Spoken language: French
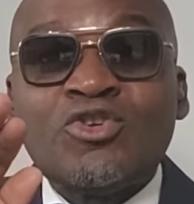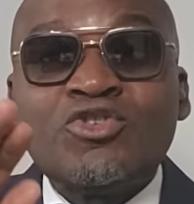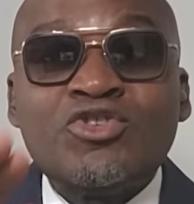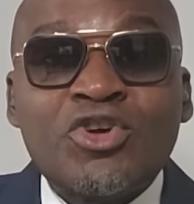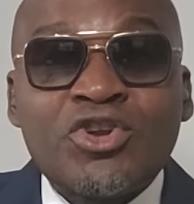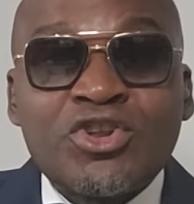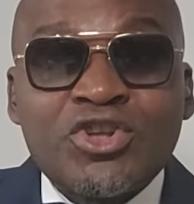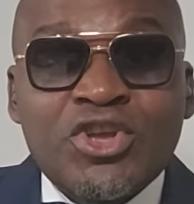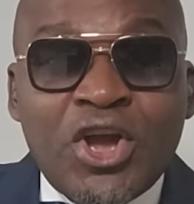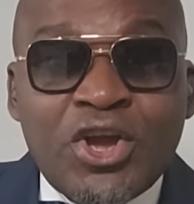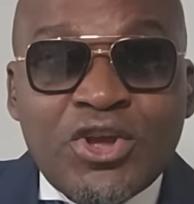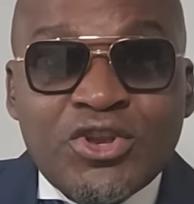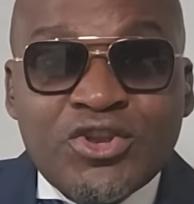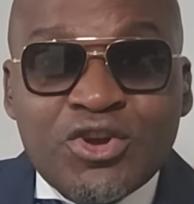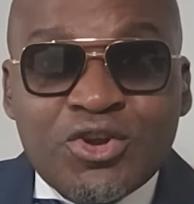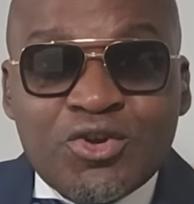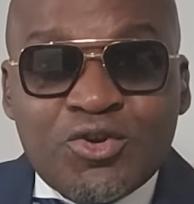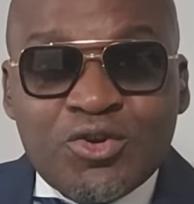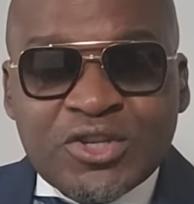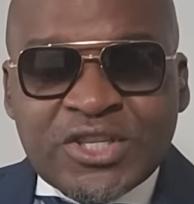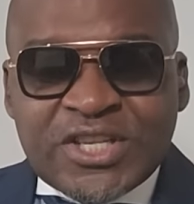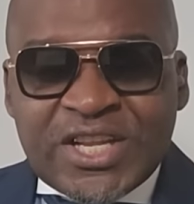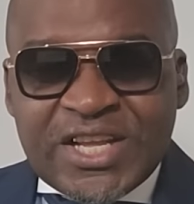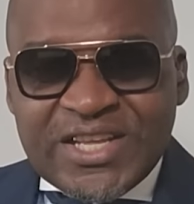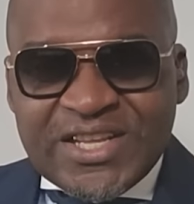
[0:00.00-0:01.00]
ton orgueil de
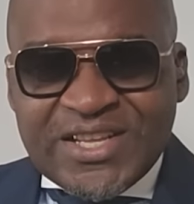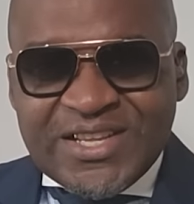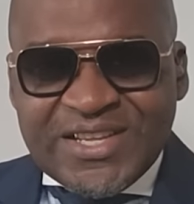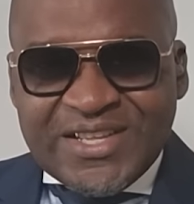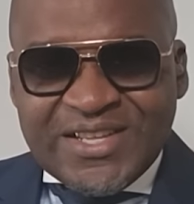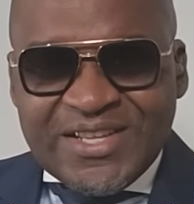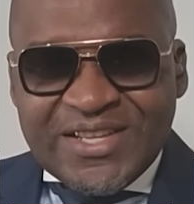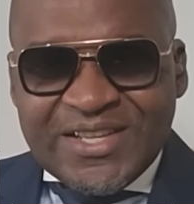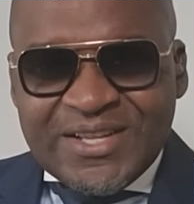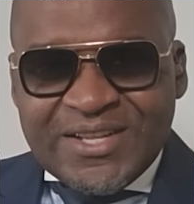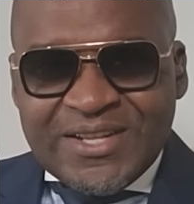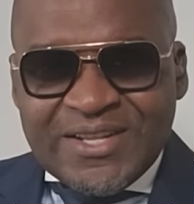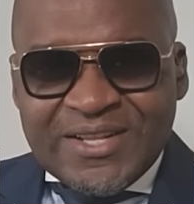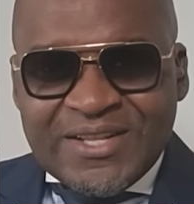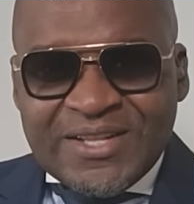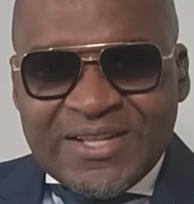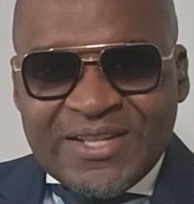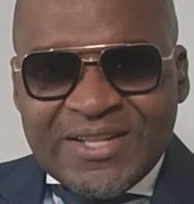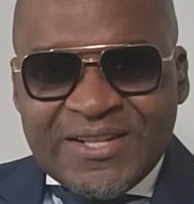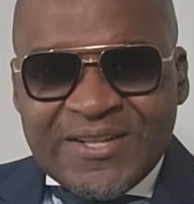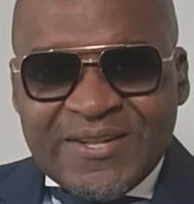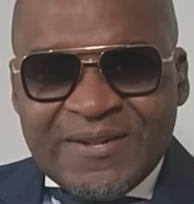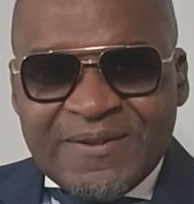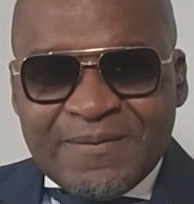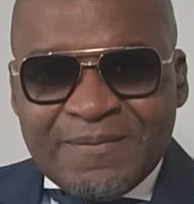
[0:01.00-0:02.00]
côté.
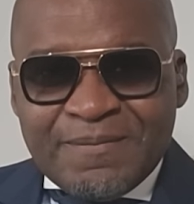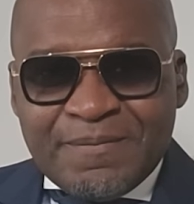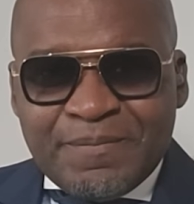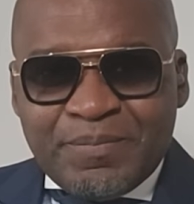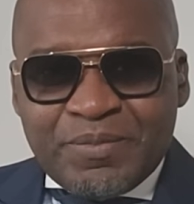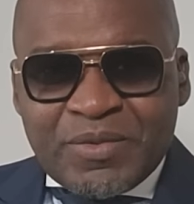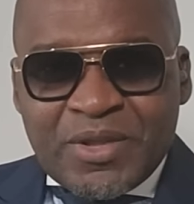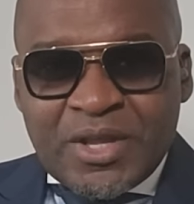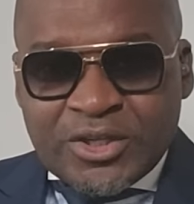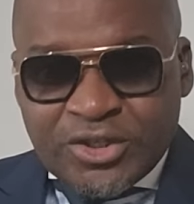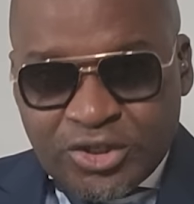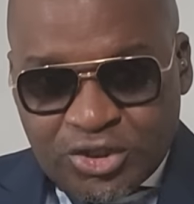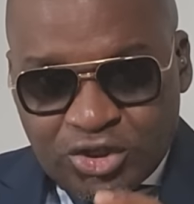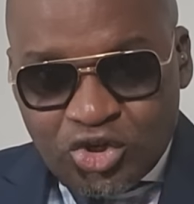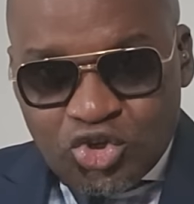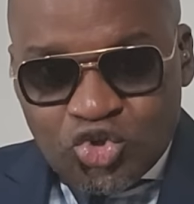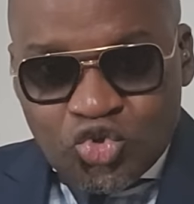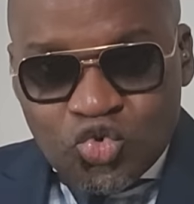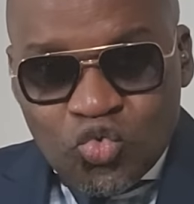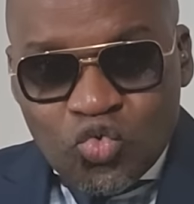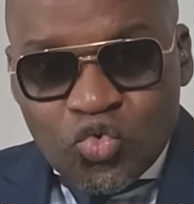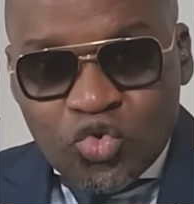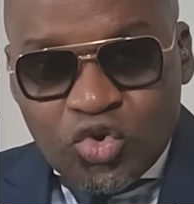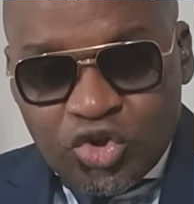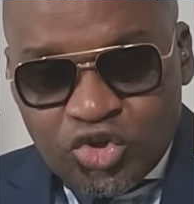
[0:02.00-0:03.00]
Ce
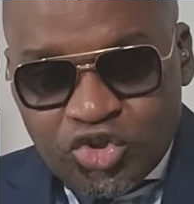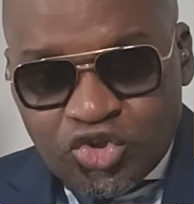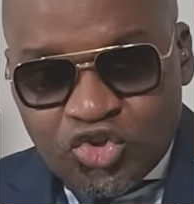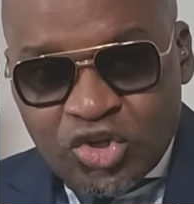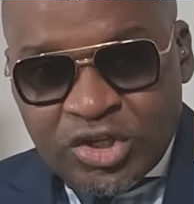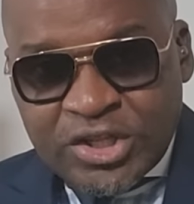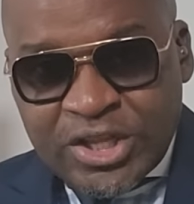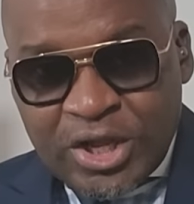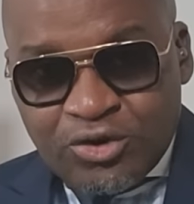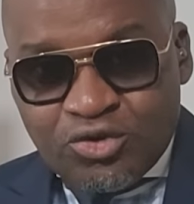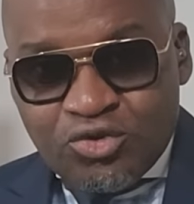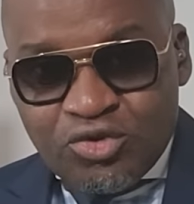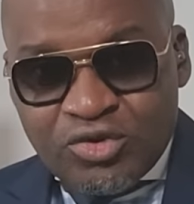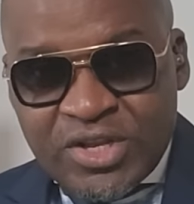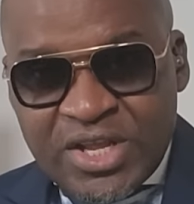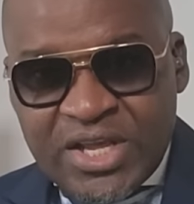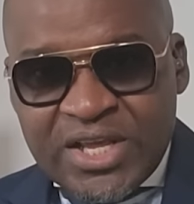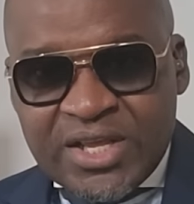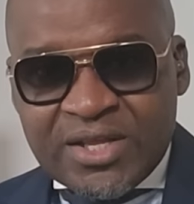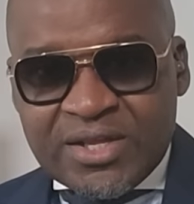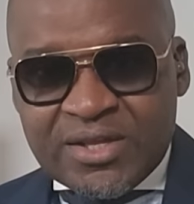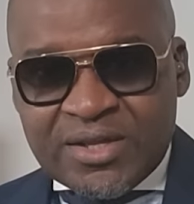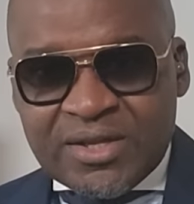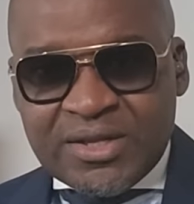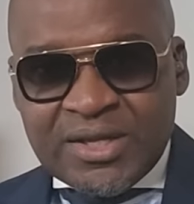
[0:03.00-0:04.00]
jour que Dieu t'a
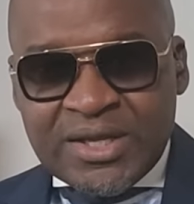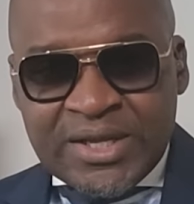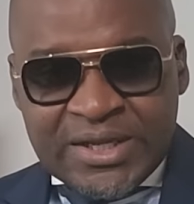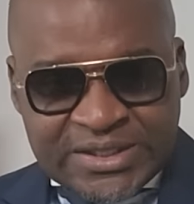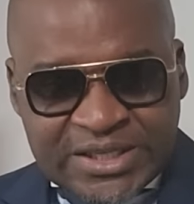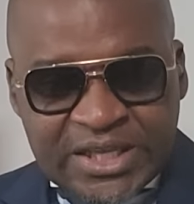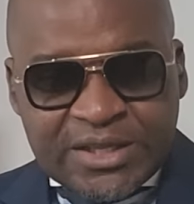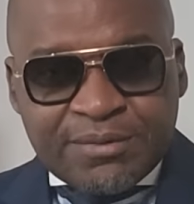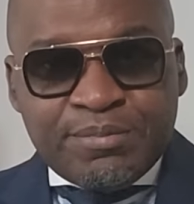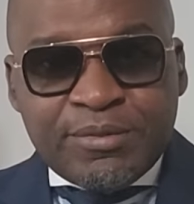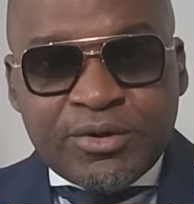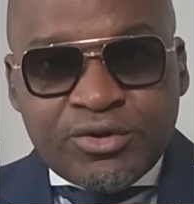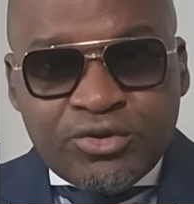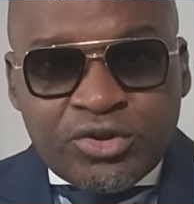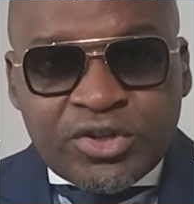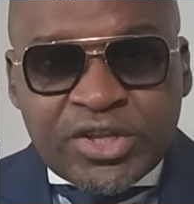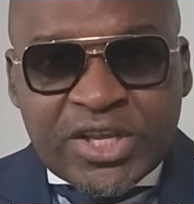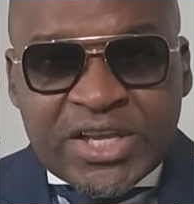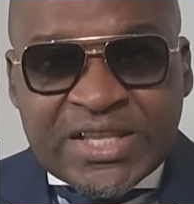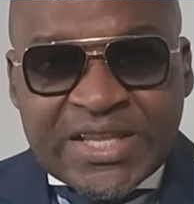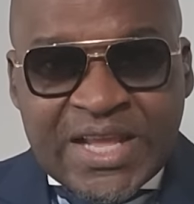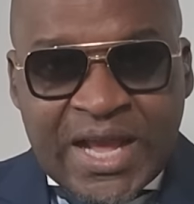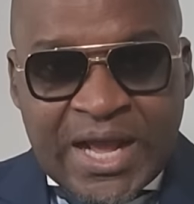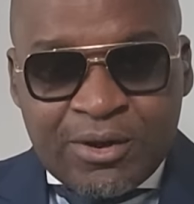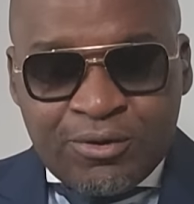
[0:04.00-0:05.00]
donné, cette minute
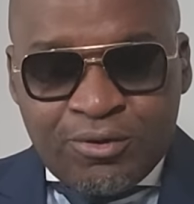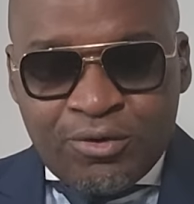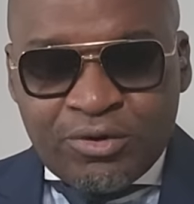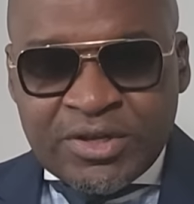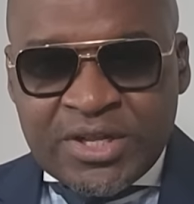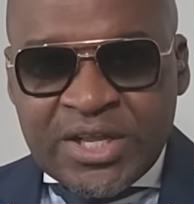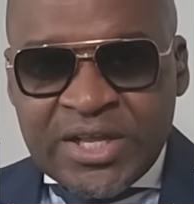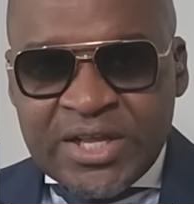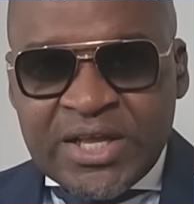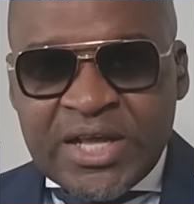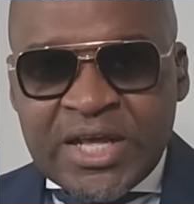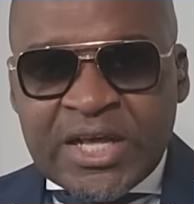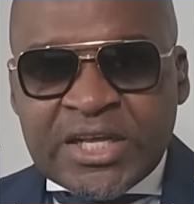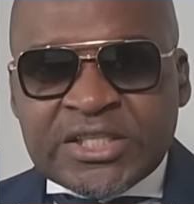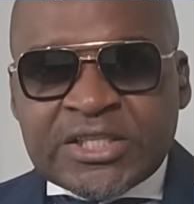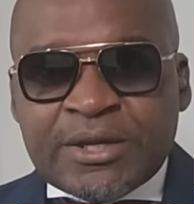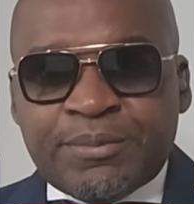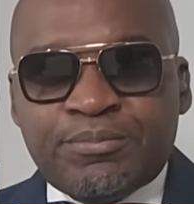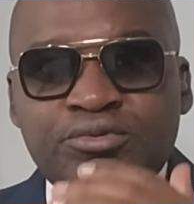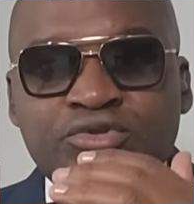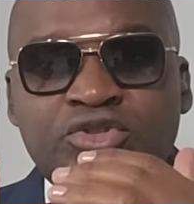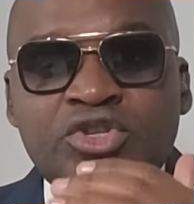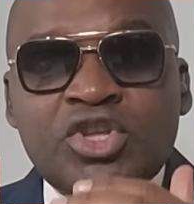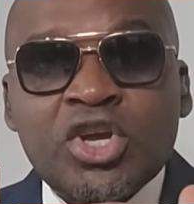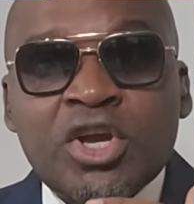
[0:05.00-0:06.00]
qu'il t'a accordée,
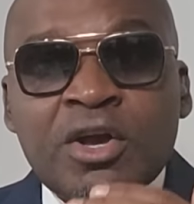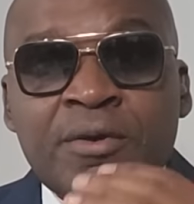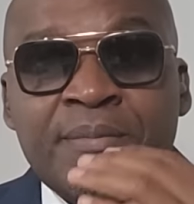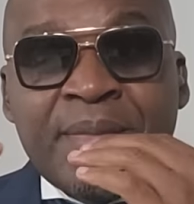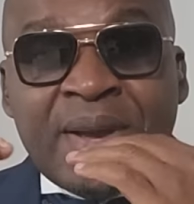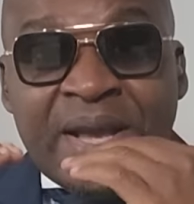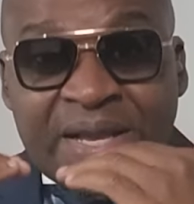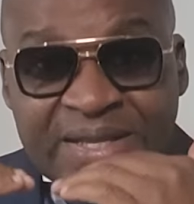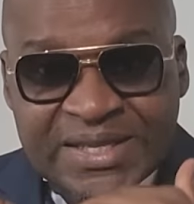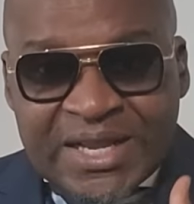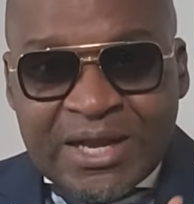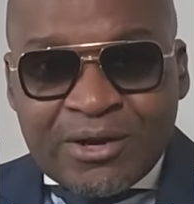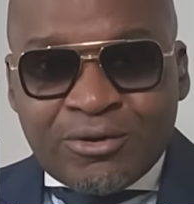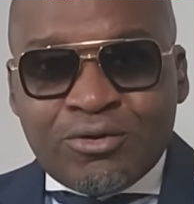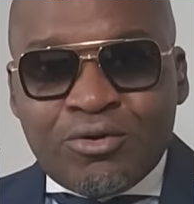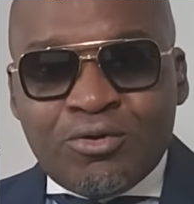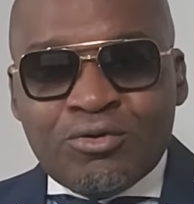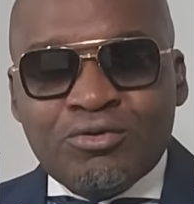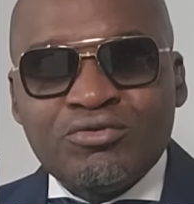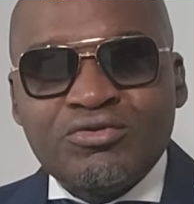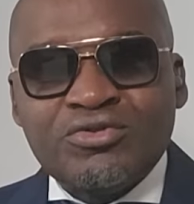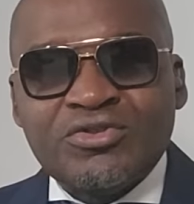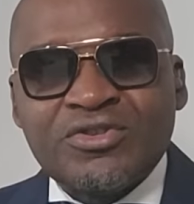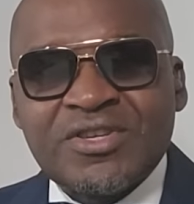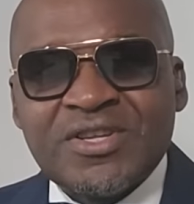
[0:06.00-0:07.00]
c'est pour te remettre en
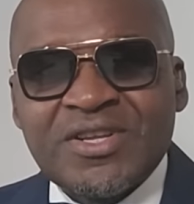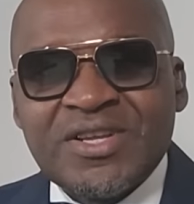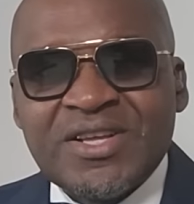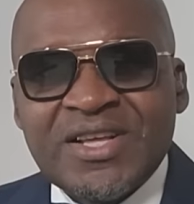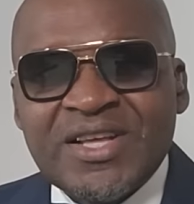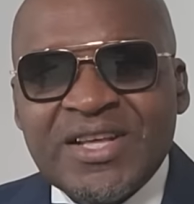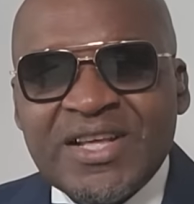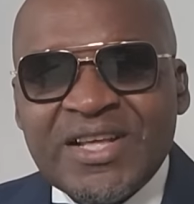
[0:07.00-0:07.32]
cause.